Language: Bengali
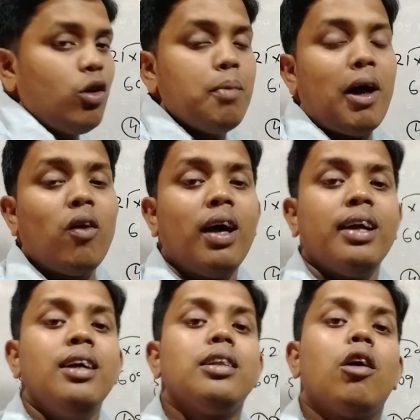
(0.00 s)
গুলি ভালো
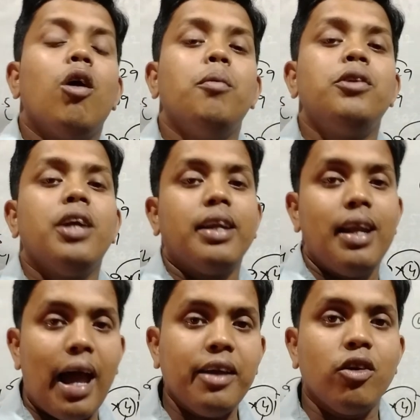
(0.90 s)
লাগে তাহলে অবশ্যই
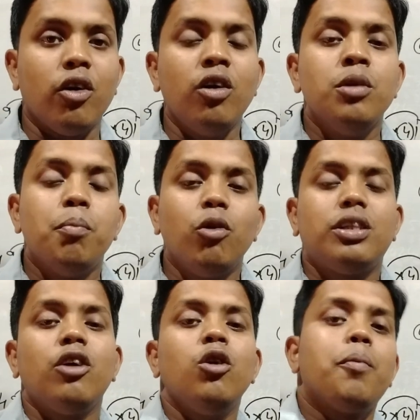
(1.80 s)
একটি লাইক করো
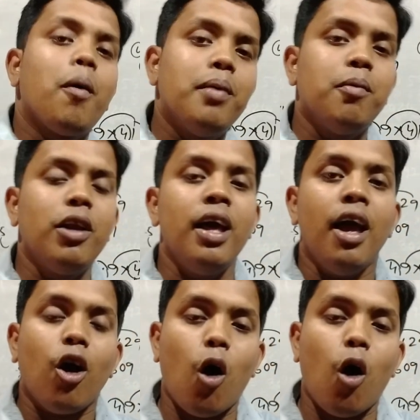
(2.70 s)
বুঝতে কোনো প্রবলেম হলে